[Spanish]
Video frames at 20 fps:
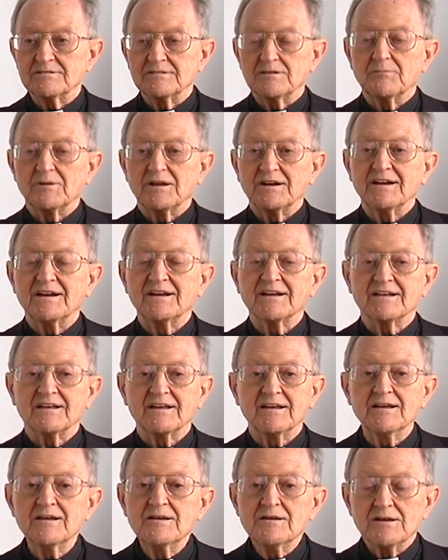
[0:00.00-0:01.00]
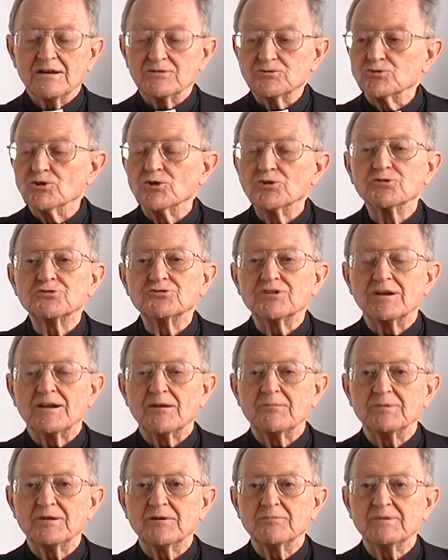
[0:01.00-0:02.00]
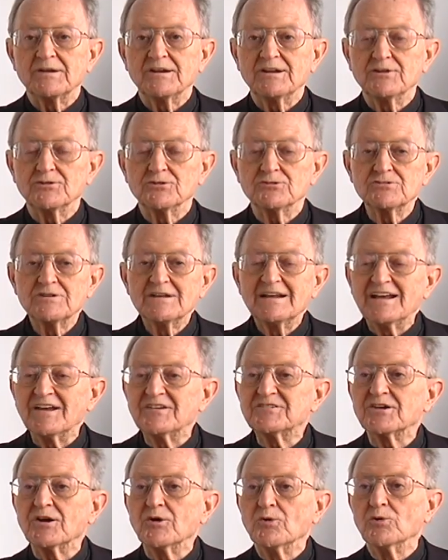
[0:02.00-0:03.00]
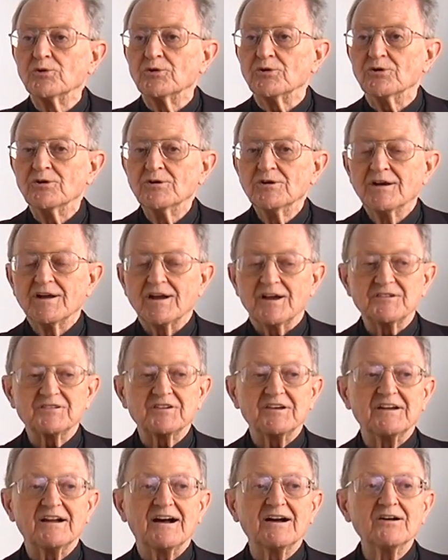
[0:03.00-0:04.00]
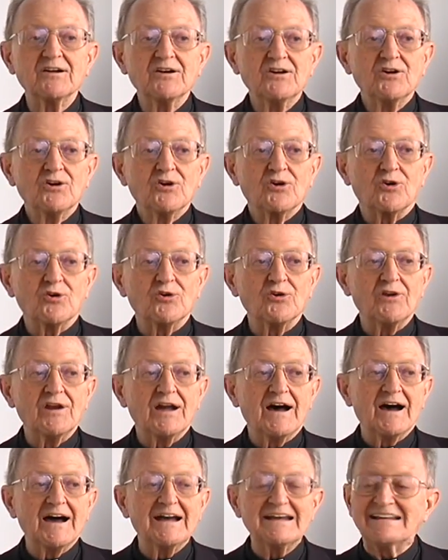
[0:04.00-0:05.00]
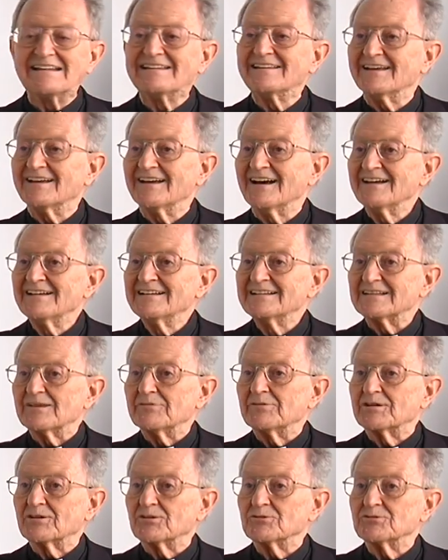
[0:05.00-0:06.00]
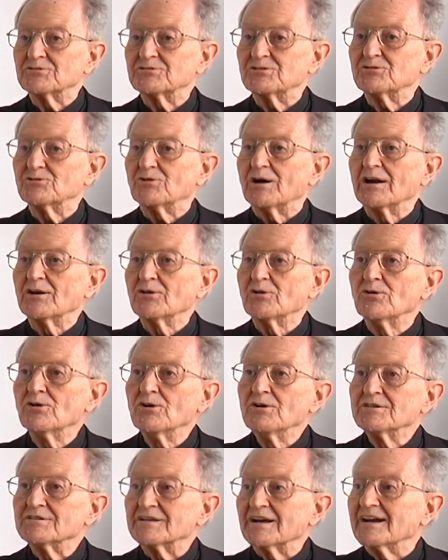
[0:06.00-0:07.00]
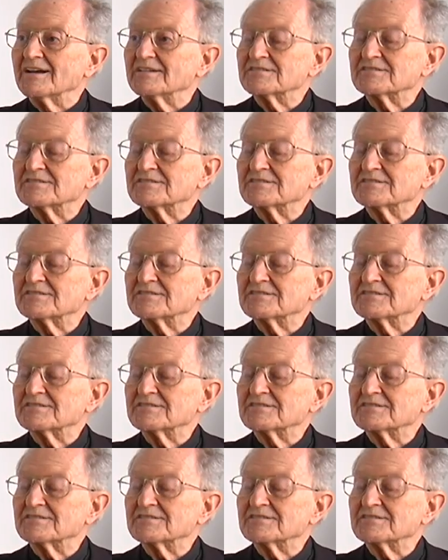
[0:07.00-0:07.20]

de manera que todos serán bienvenidos y seguro que se irán con la idea de haber conocido algo tan